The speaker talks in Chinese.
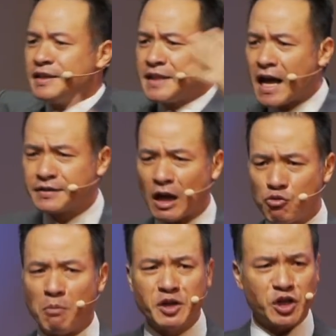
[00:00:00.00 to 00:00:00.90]
降在
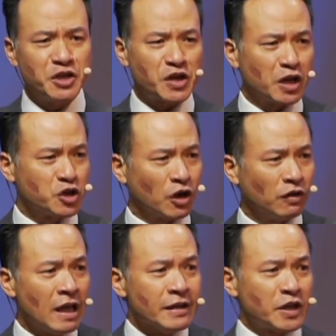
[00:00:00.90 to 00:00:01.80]
我们身上的时候，
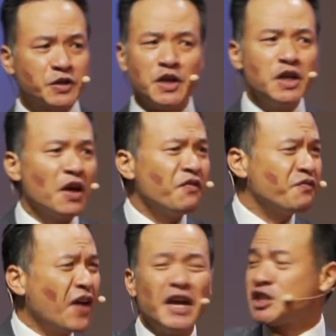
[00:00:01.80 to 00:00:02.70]
这是一个
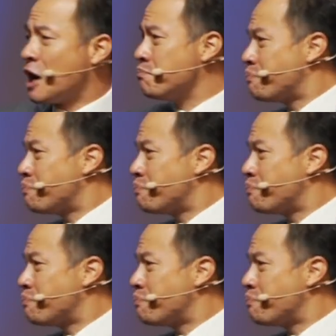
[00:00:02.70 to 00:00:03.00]
非常